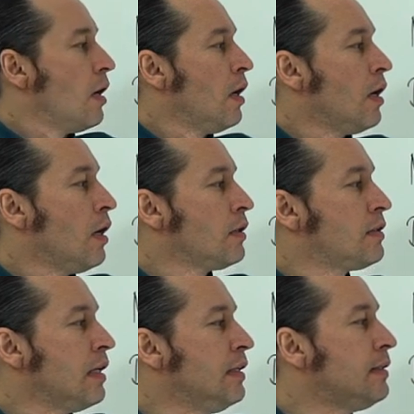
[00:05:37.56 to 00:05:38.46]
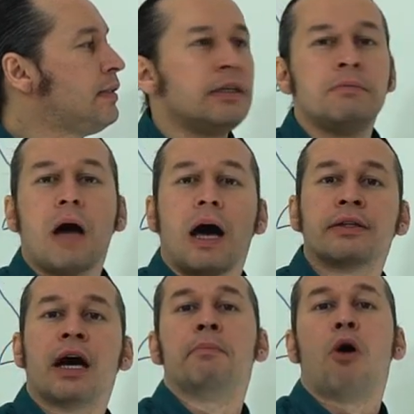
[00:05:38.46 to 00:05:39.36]
E, tanıdığım
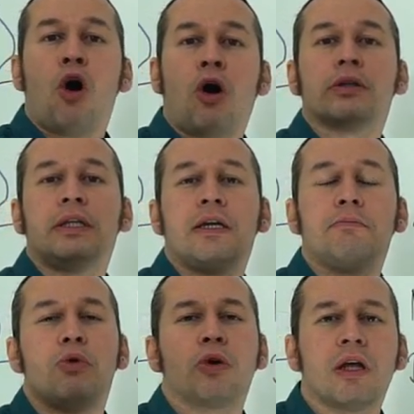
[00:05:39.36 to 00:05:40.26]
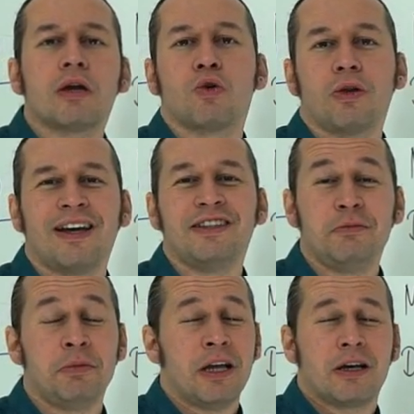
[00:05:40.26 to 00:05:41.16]
adam o derim. Bu kadar kolay
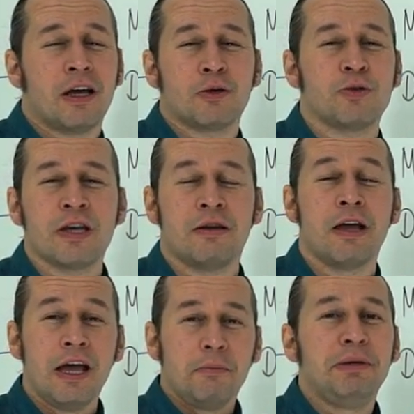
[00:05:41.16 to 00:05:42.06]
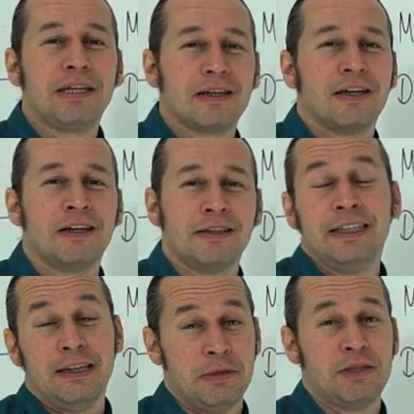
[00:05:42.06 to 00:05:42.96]
değil mi? Ne kadar güzel bir e,
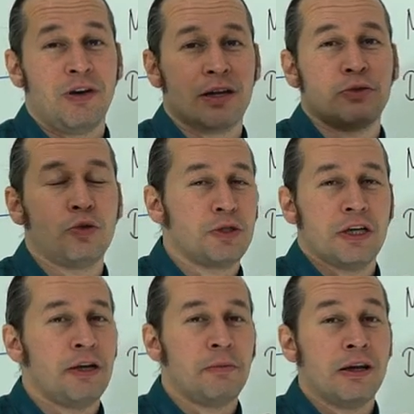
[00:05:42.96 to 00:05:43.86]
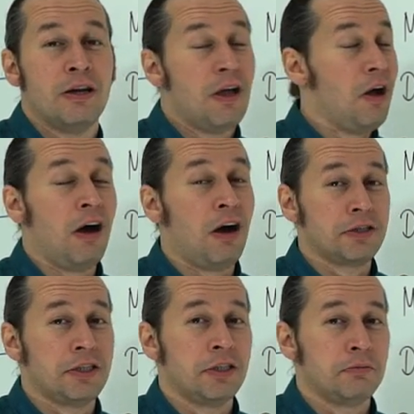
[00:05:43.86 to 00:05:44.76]
dilimiz var. Türkçeye ben
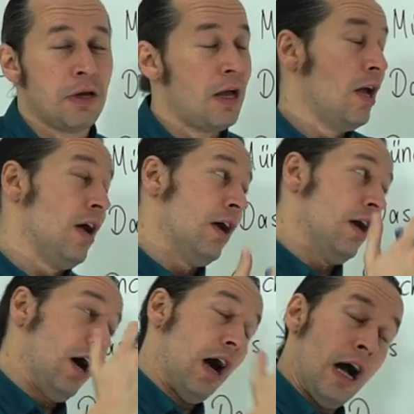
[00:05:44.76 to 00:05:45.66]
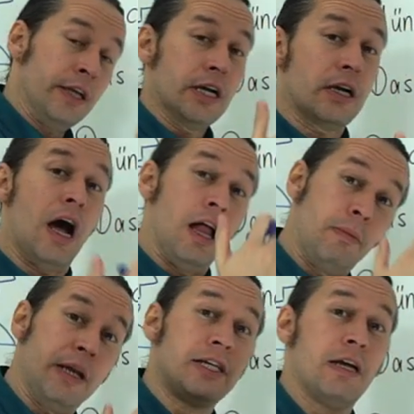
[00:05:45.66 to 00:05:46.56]
aşığım. Ancak
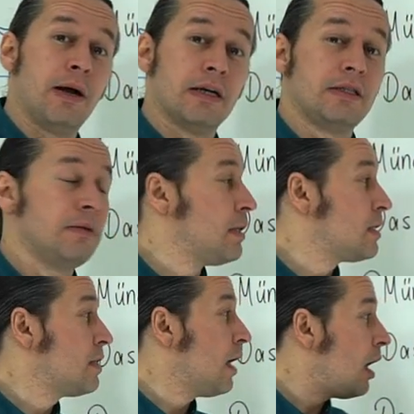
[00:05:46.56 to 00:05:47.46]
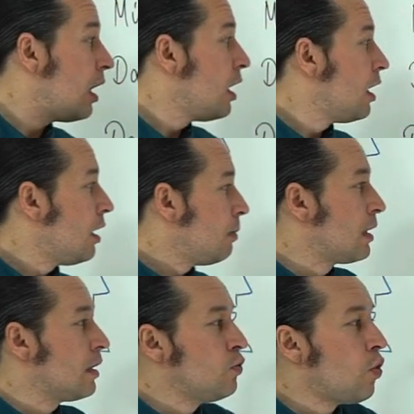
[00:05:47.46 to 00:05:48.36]
Almanca'ya baktığımızda
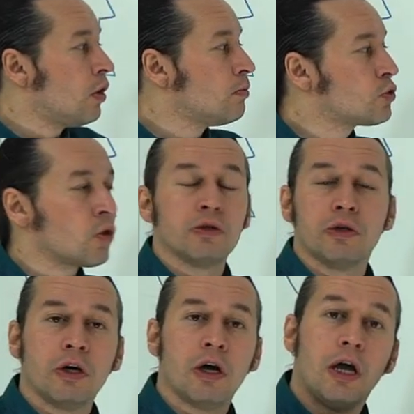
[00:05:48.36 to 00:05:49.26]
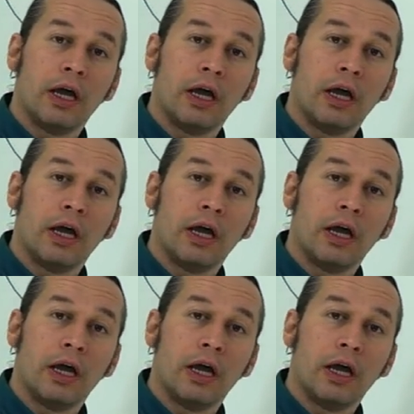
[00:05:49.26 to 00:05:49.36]
bakın ne olmuş oluyor?